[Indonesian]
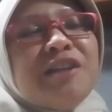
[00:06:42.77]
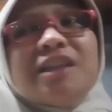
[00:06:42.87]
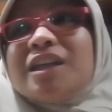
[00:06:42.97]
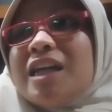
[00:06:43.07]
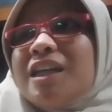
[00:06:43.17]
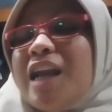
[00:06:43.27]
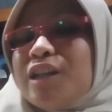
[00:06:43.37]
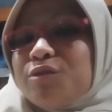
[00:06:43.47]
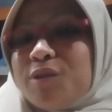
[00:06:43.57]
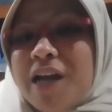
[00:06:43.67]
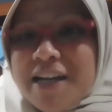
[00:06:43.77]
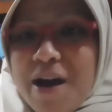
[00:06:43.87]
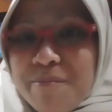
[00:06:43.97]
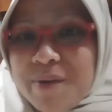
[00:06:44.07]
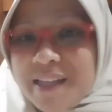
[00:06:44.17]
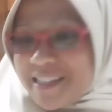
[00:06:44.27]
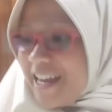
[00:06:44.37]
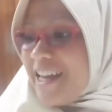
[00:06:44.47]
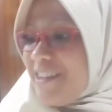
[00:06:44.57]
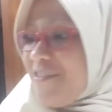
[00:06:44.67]
datang-datang langsung kena damprat
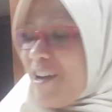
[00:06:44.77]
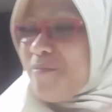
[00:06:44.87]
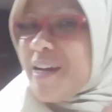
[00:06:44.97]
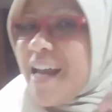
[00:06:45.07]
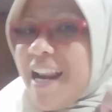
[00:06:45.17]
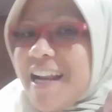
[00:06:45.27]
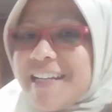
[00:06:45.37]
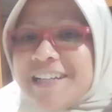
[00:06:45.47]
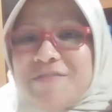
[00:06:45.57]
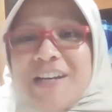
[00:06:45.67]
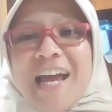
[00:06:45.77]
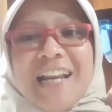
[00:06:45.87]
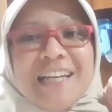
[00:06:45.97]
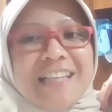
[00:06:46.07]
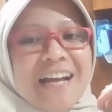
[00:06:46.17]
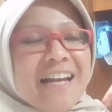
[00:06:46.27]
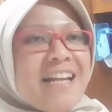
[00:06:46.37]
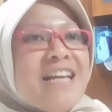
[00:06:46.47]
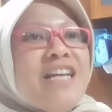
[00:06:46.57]
kayak gitu kan padahal padahal kita kan